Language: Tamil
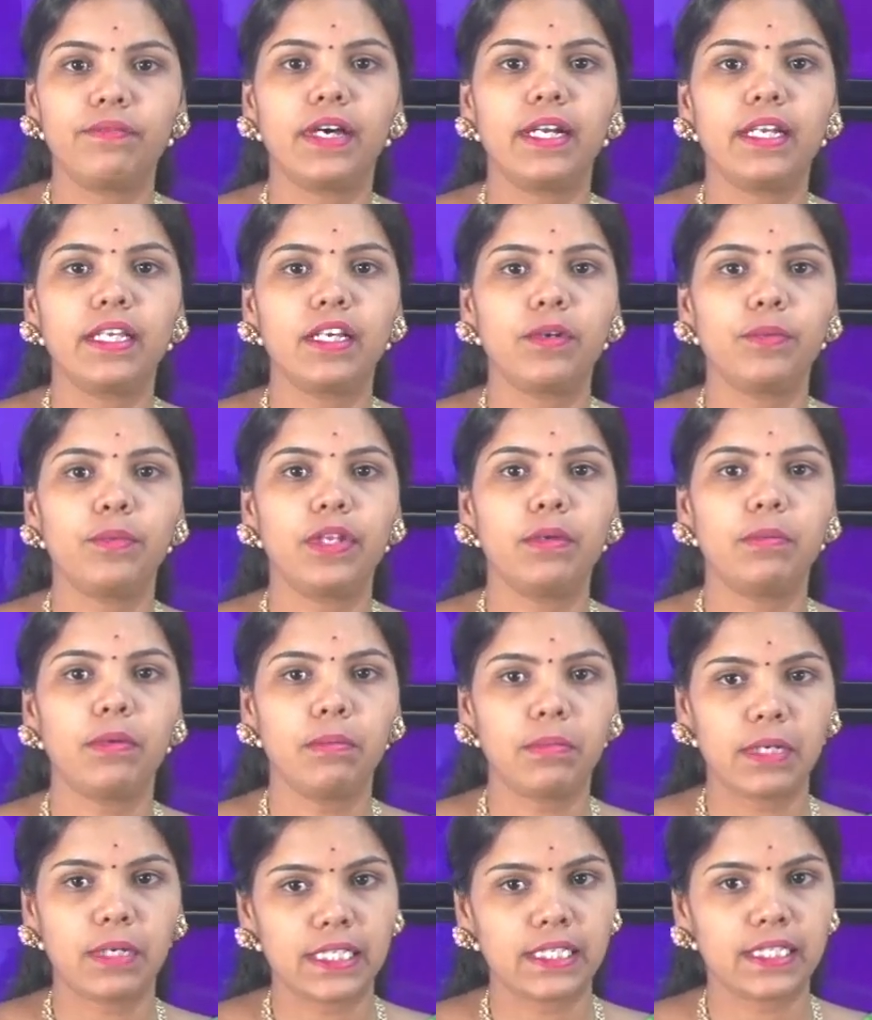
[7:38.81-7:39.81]
வணிக
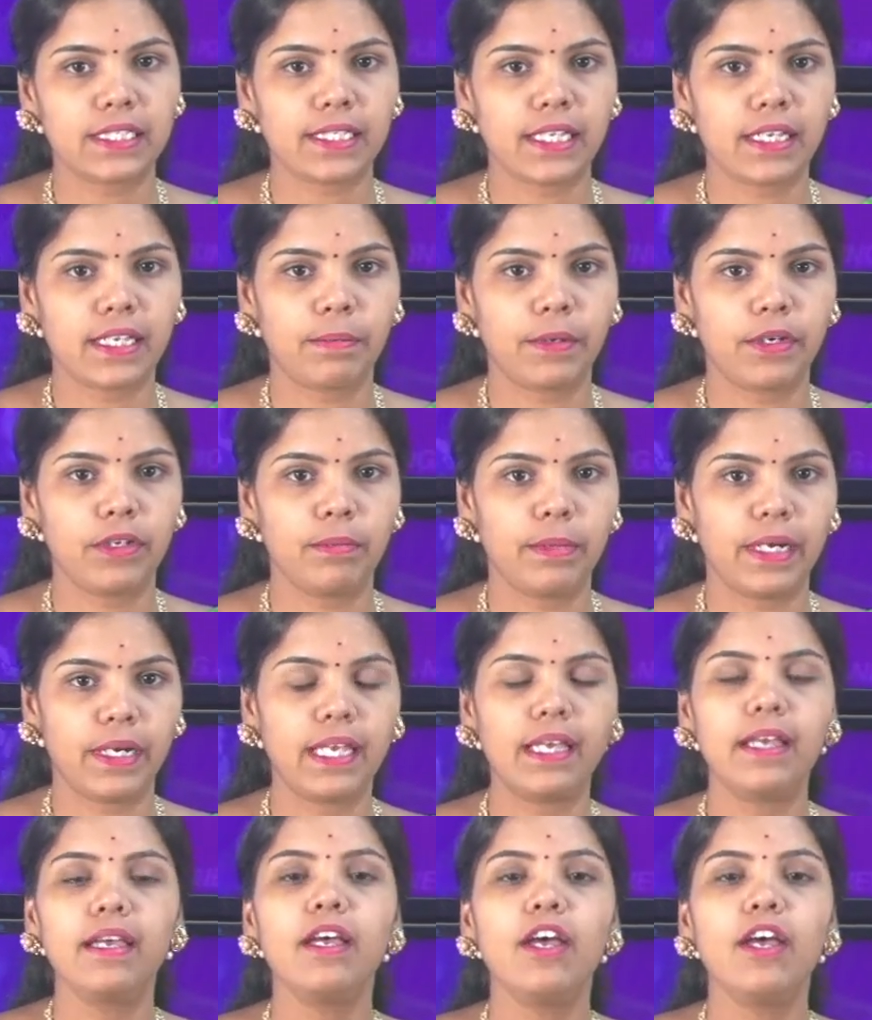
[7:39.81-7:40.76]
உரிமம் ரத்து செய்யப்படும் என